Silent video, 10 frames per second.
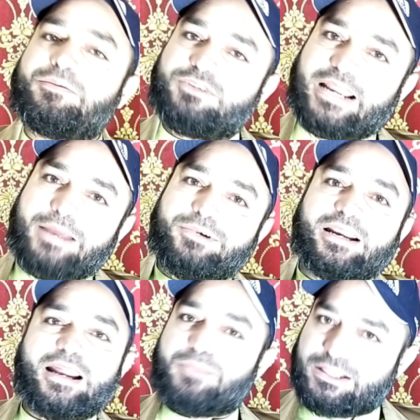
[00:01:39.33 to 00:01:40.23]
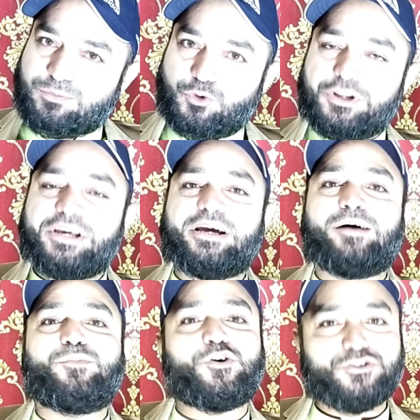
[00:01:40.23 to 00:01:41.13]
सब्सक्राइब करना मत
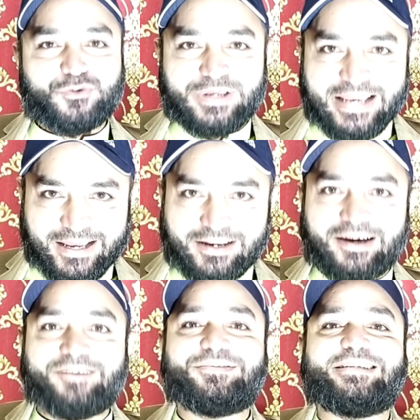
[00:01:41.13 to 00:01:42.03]
भूलिएगा बहुत शुक्रिया अल्लाह